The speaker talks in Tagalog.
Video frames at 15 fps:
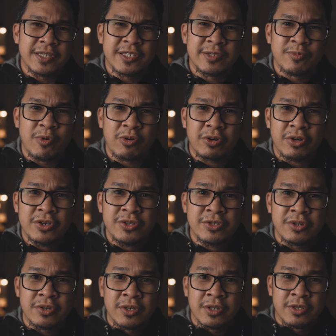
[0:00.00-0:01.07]
and
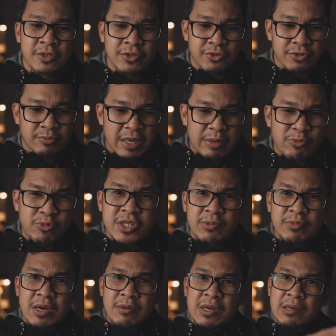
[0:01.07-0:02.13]
Smokers So mahimo siya
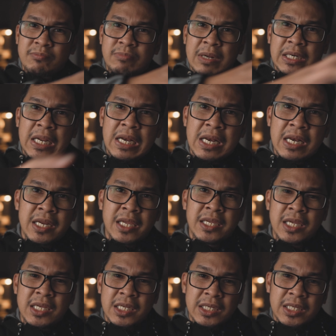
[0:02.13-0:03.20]
mga warag baril niya
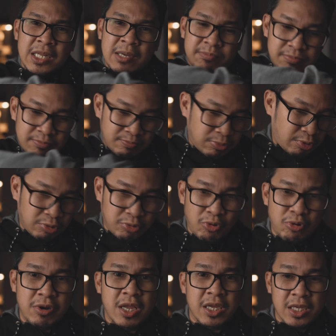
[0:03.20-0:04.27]
iyan ang
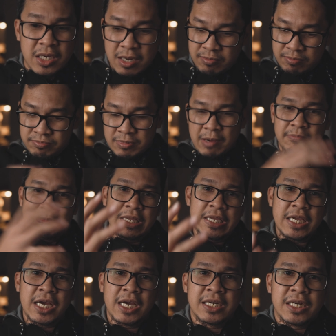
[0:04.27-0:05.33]
ginaputol yung
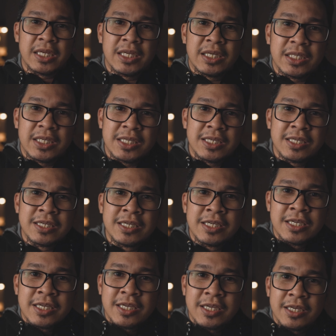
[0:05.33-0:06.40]
ginapablihan niya iyang gi
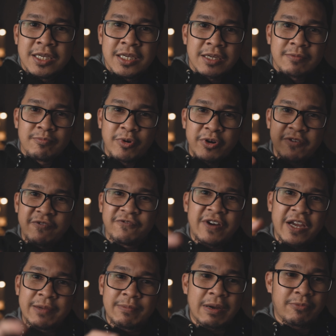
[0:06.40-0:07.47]

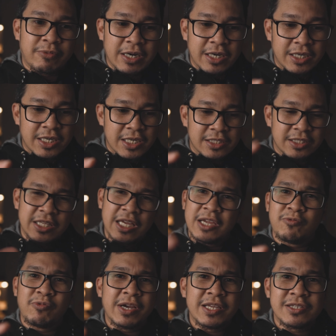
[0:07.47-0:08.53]
modify ba murag ka ng
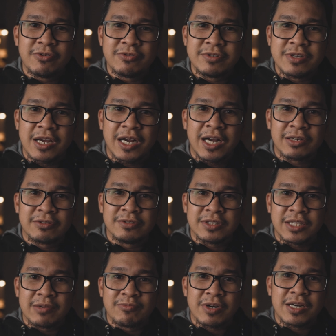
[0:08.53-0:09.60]
DIY sa own na karon
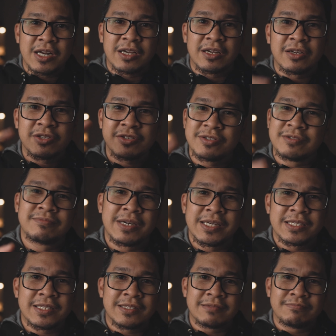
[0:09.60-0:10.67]
kay mura nag
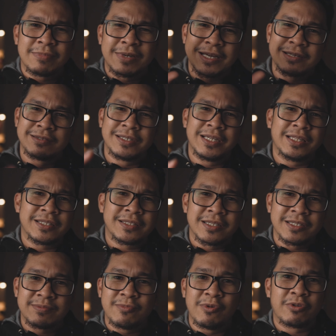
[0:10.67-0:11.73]
customized mga grills
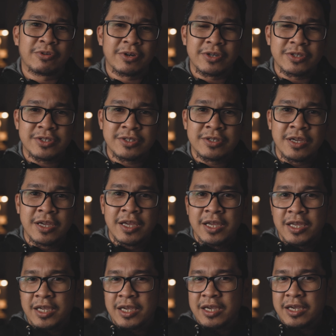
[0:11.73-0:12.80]
and smokers
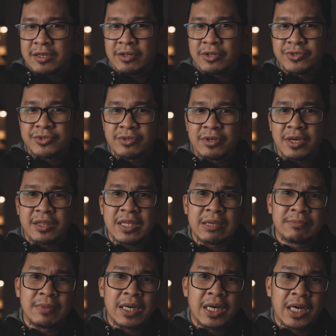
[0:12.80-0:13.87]
and also I
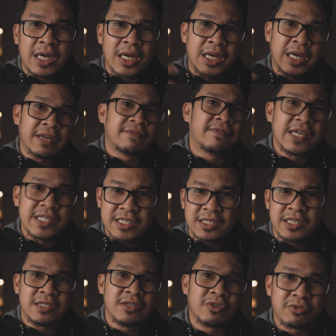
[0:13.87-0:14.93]
think maka advise
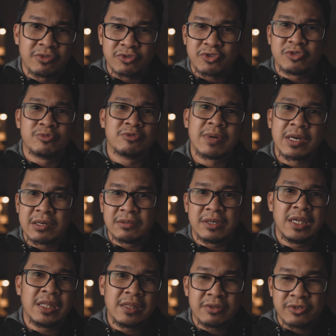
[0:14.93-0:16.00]
siya ninyo kung gusto mo mag
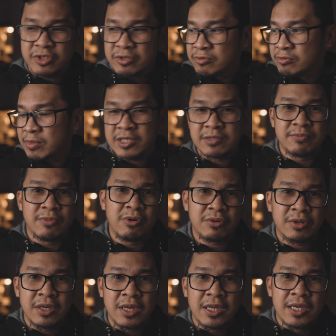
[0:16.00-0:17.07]
grill gusto mo mag
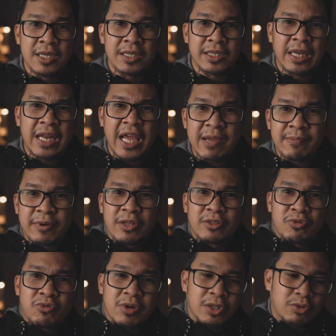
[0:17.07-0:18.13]
smoke kay lahi man
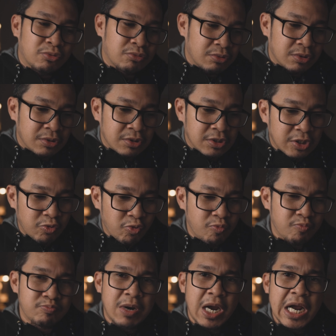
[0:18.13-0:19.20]
gitong katong
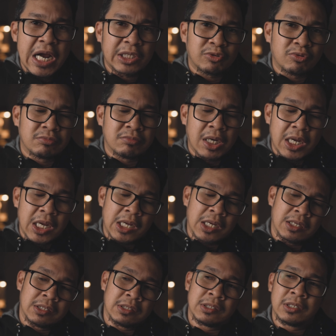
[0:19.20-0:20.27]
sinugba katong mga
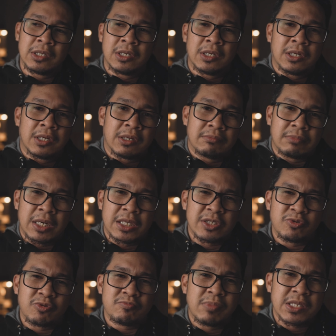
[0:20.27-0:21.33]
mga
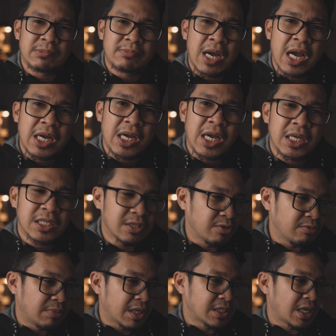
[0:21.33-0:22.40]
sinugba sa baga
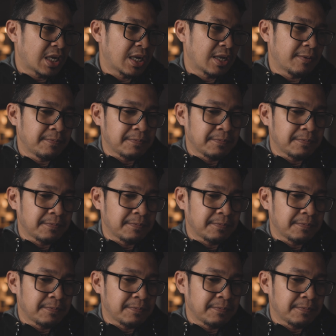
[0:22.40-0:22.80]
sinugba sa